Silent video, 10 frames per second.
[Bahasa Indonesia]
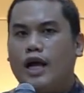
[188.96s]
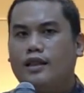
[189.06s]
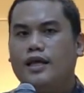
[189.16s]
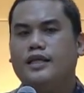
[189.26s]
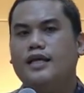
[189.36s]

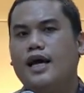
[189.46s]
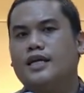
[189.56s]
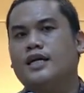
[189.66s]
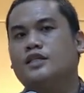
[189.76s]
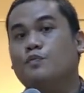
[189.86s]
katanya
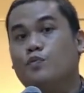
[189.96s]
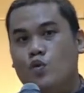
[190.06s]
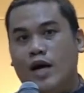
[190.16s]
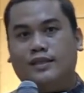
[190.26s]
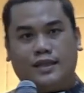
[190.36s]
ada
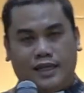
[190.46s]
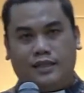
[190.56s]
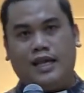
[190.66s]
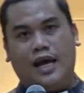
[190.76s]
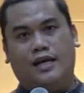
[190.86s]
sebuah
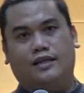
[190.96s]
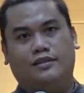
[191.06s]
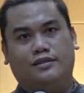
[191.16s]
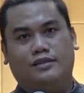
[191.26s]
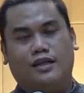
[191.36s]
cerita.
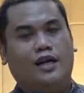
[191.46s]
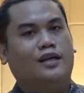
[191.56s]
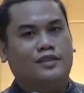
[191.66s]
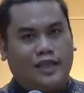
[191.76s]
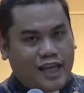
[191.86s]

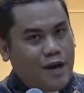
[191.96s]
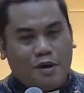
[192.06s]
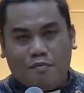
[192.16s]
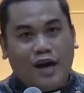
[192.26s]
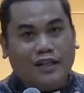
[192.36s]
Saya
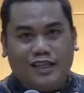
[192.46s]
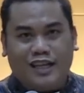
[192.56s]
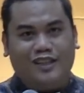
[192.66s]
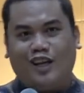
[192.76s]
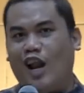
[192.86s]
memang
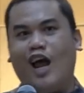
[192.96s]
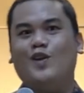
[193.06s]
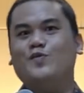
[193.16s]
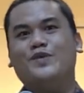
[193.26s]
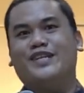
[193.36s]
tidak terlalu